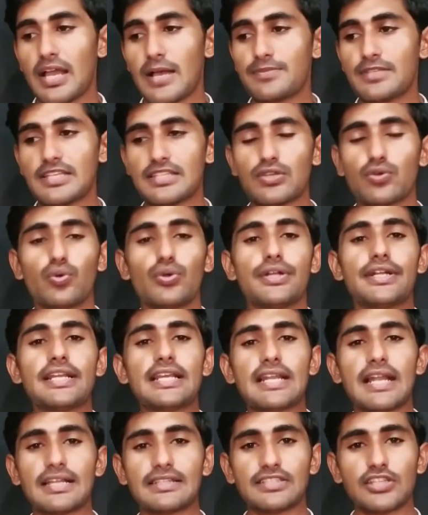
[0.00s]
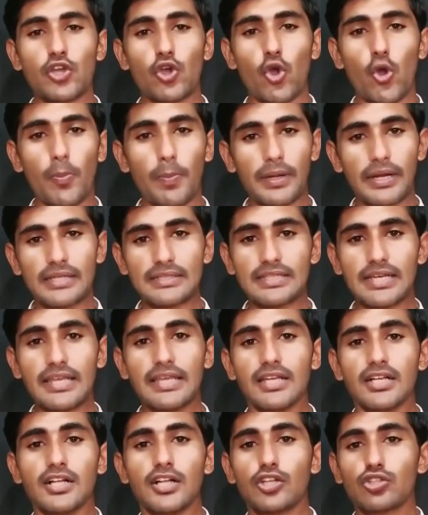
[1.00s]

अब जैसे कोई डील आती है ऑफर आता है